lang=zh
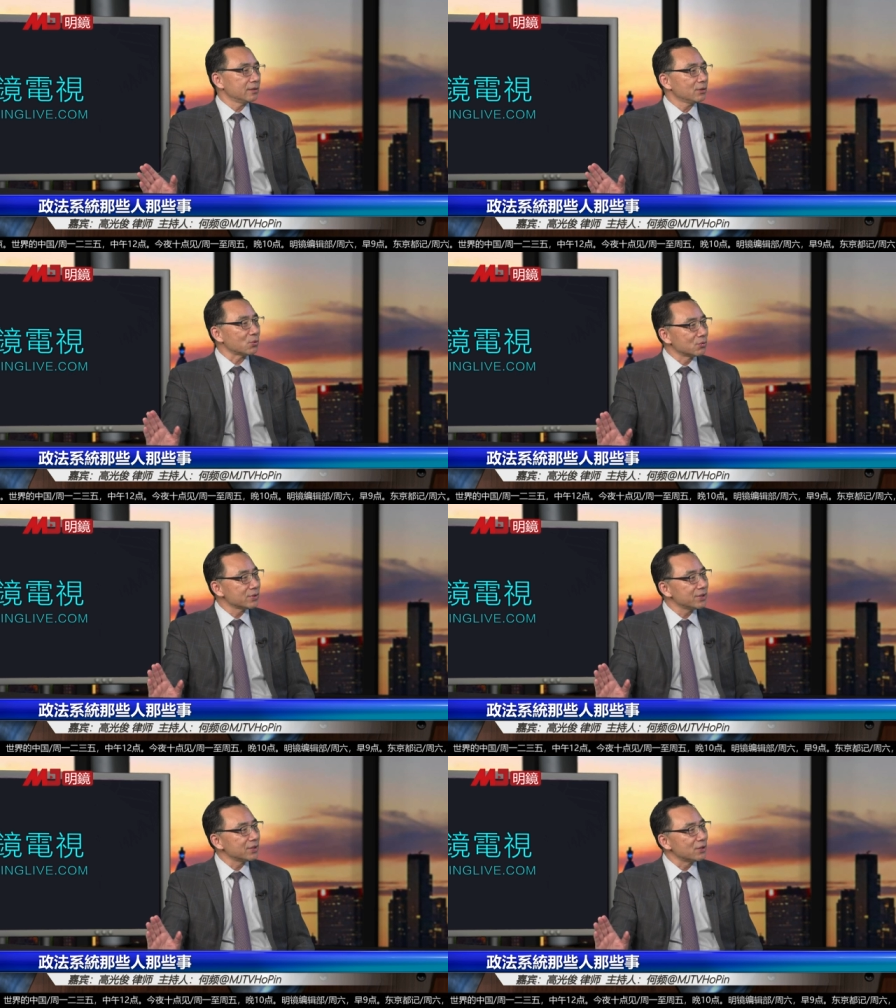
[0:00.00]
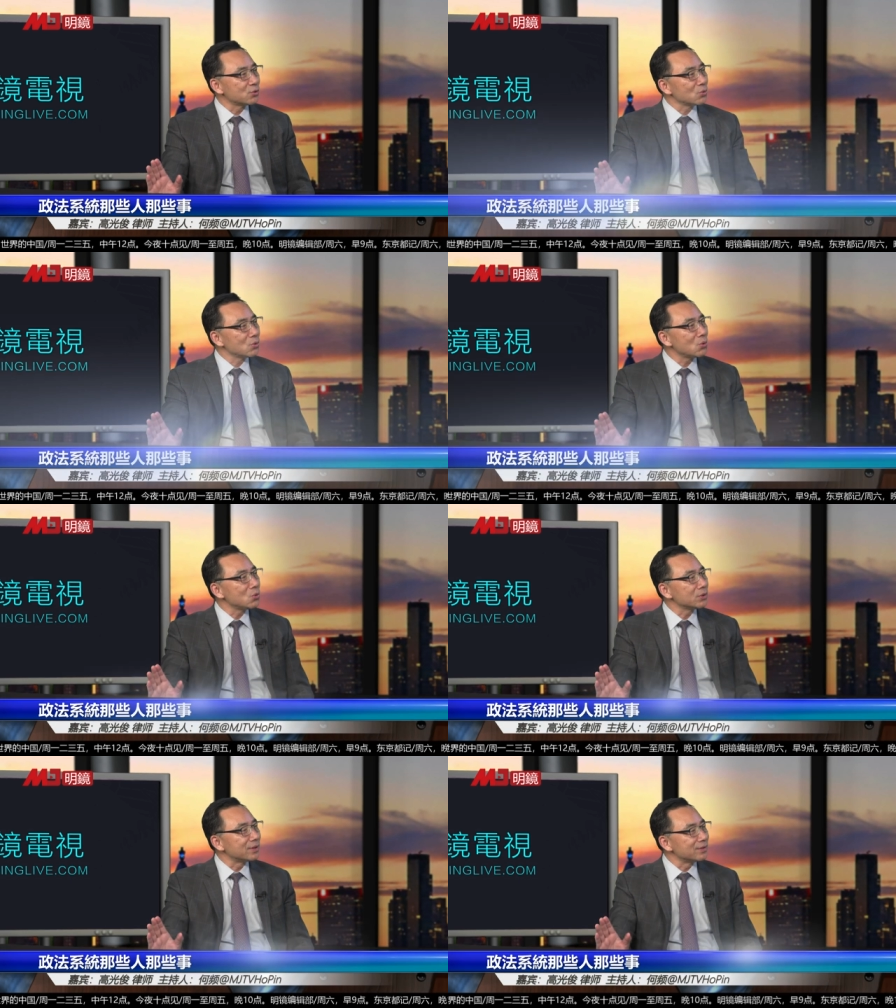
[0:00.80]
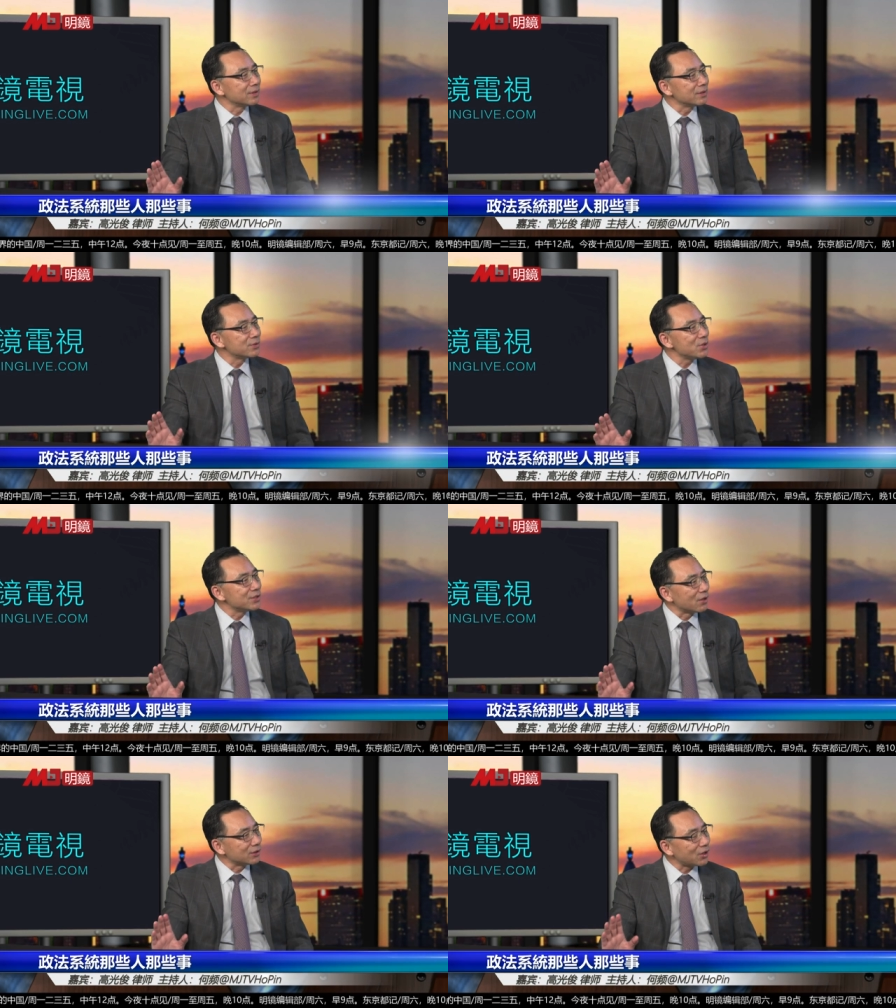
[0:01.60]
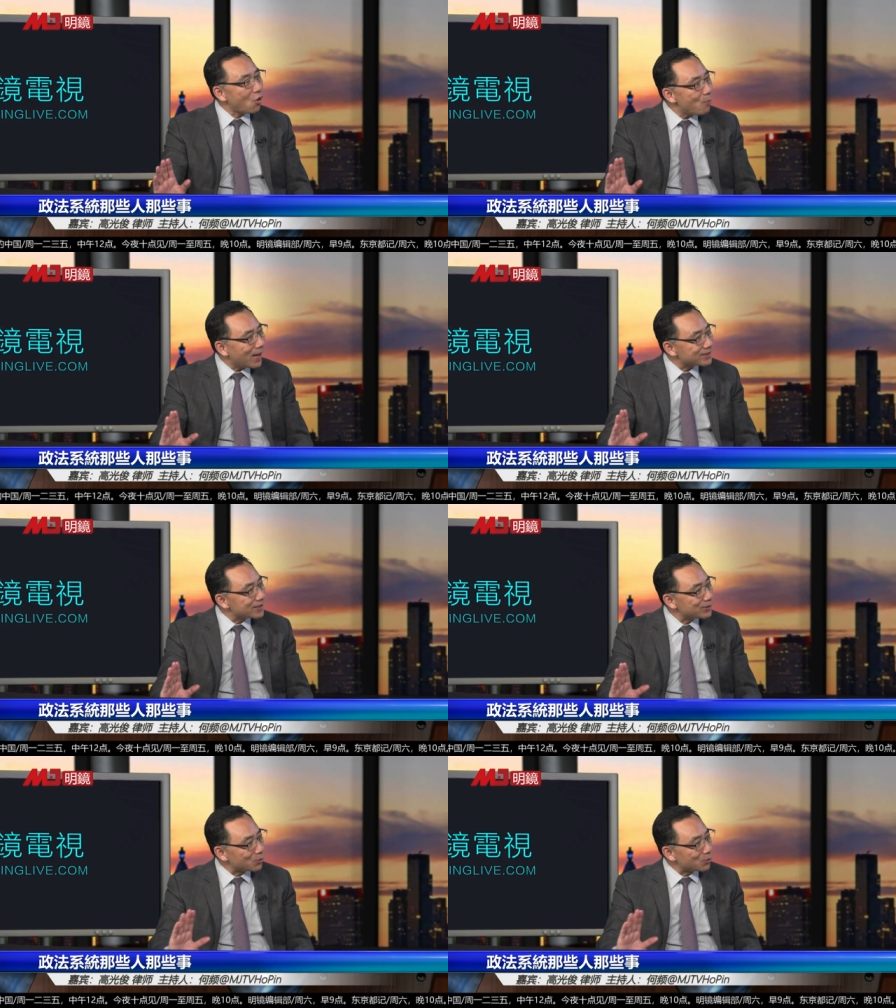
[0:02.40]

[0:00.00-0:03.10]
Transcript: 从这个中共的这个最早的刀把这个系统，